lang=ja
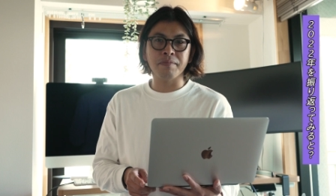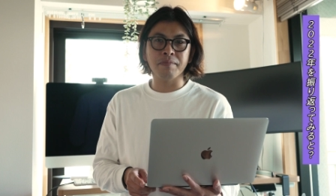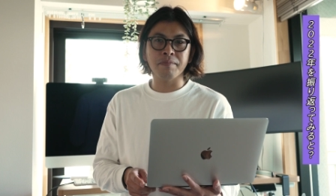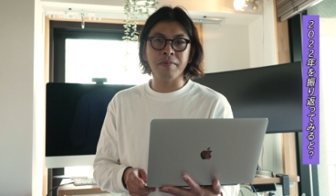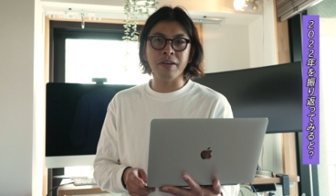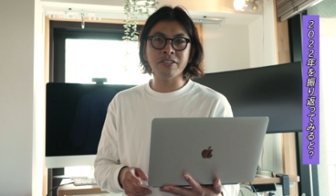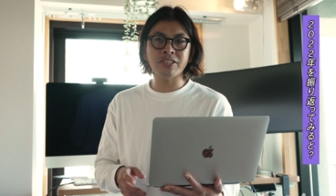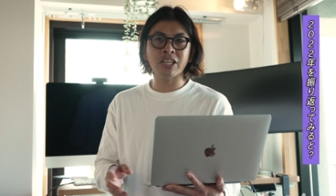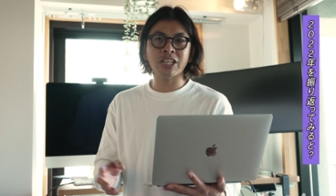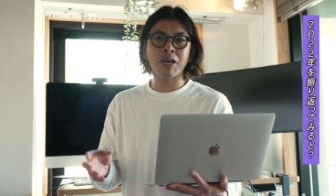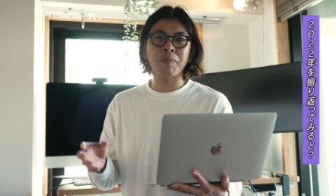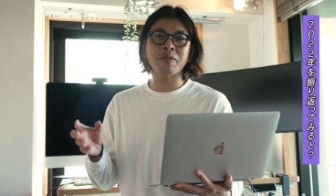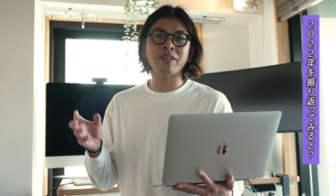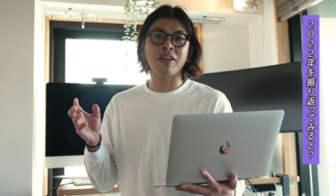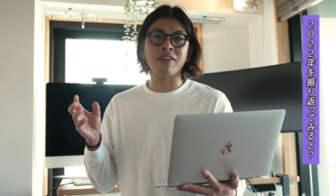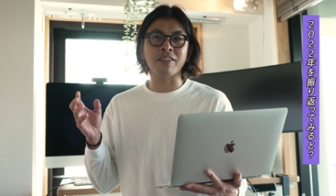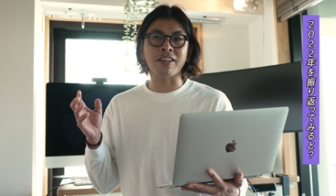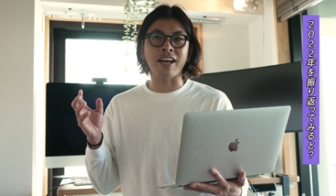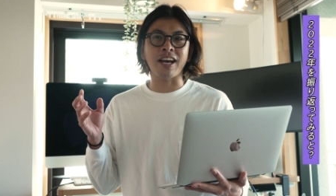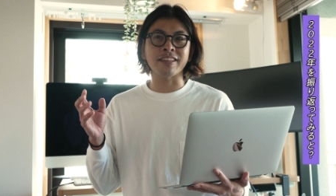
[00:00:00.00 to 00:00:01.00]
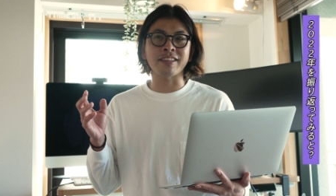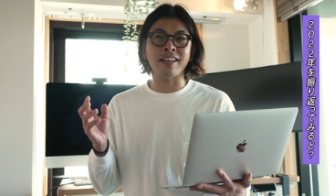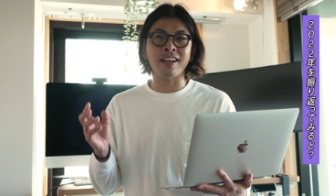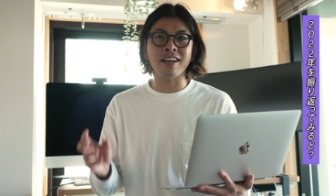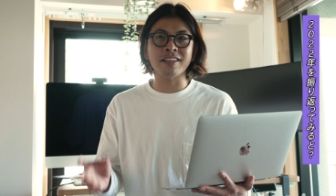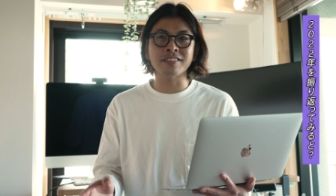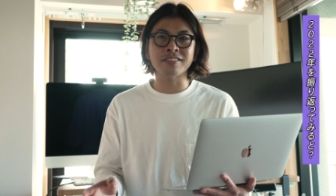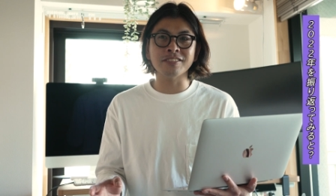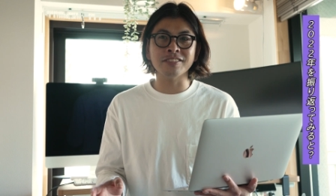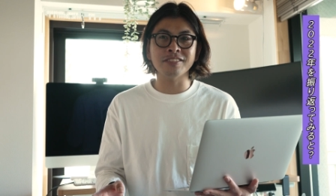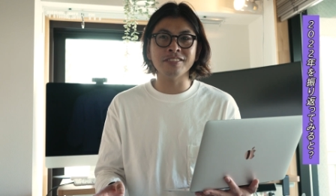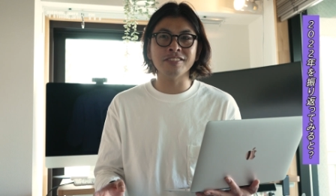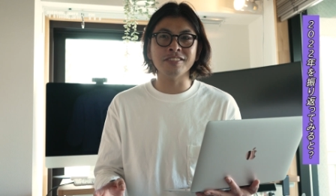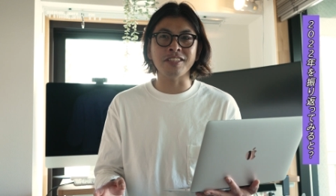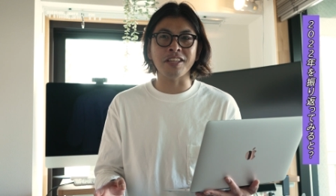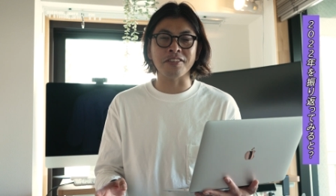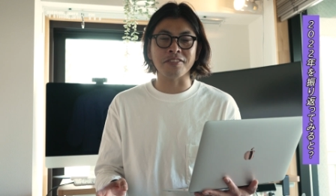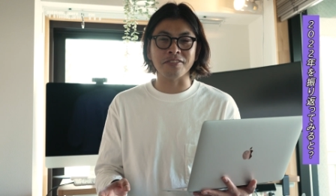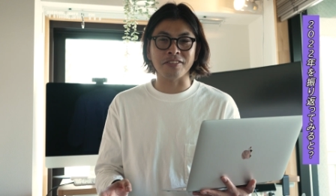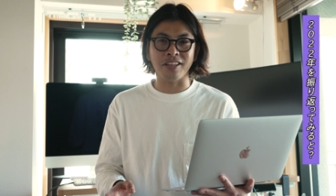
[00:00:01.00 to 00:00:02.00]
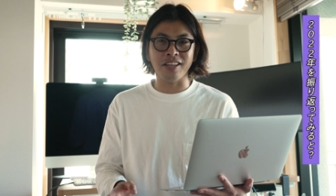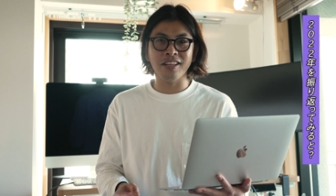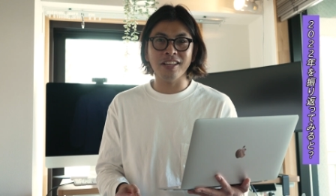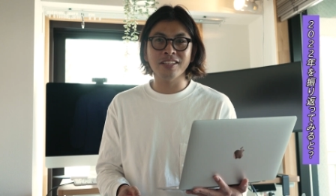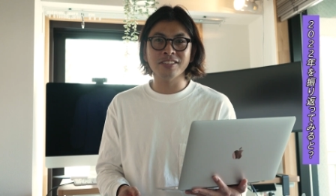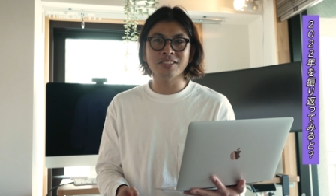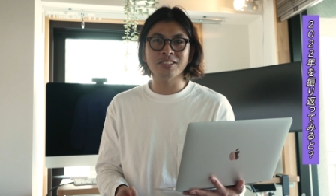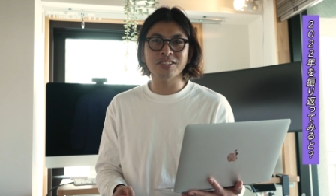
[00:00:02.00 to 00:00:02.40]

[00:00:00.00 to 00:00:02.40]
ベンチャーキャピタルで働くっていうね、